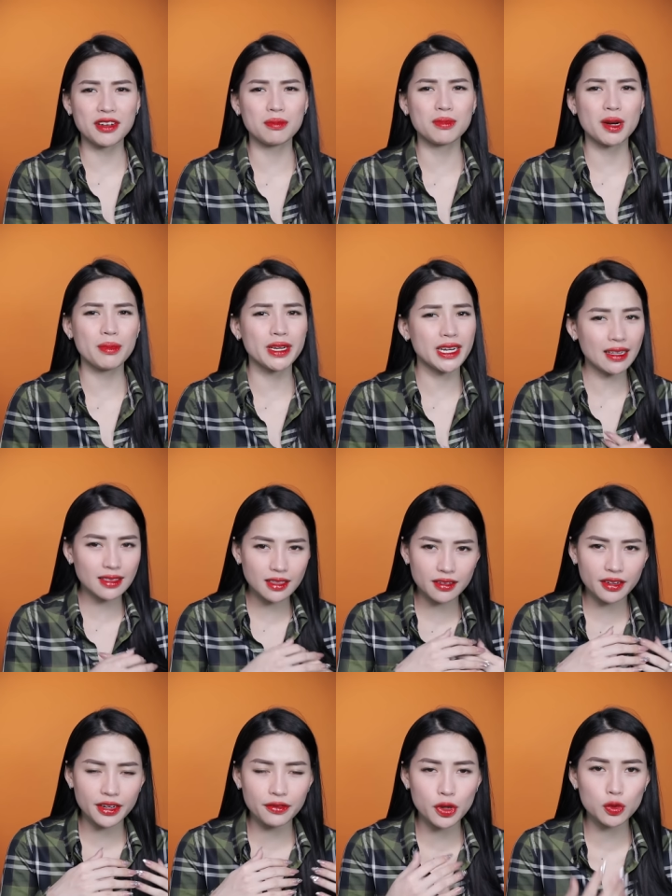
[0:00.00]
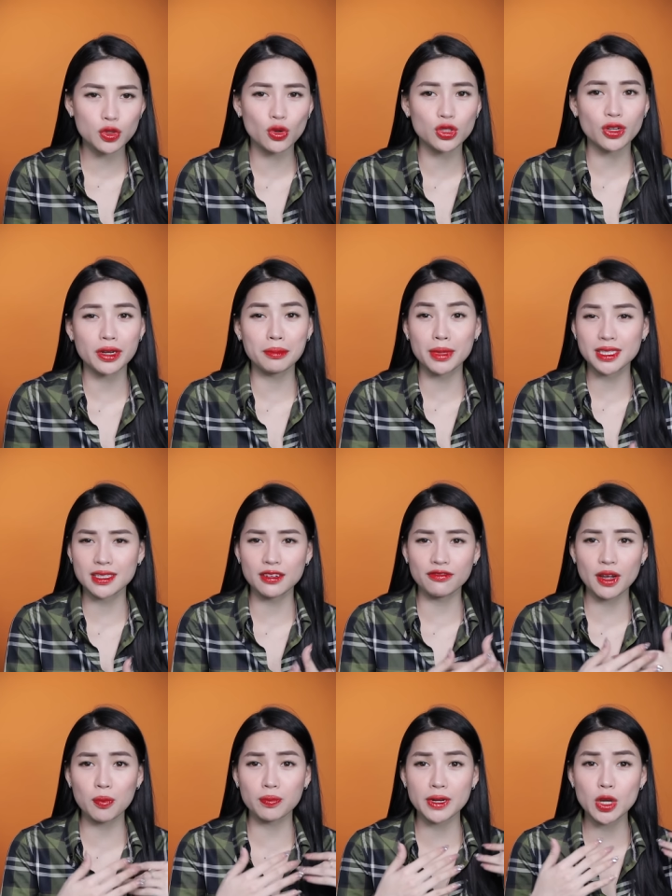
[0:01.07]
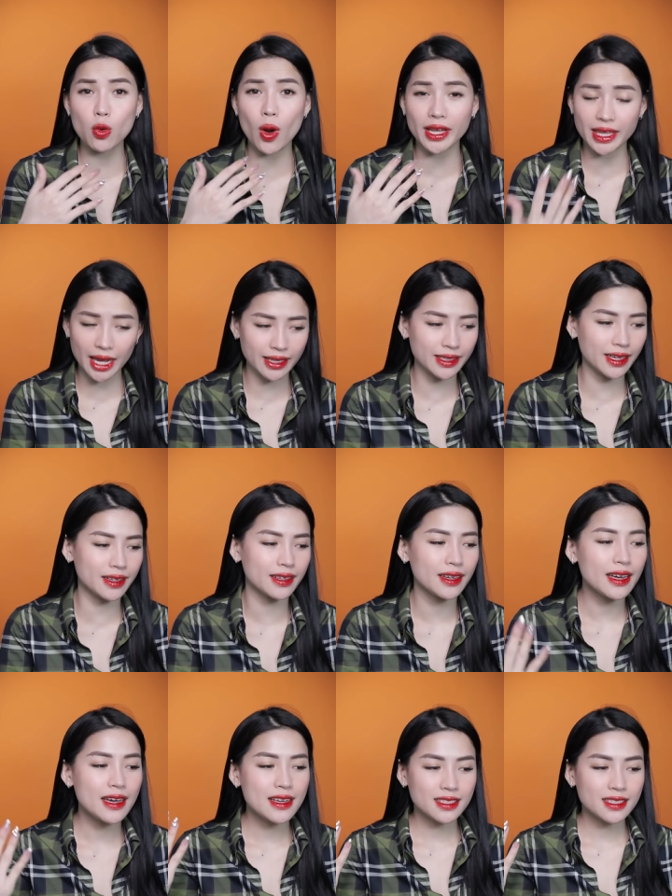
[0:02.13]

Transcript: phẩm mà mình đã từng review rồi, cho nên mình xin phép đi qua nhanh nha.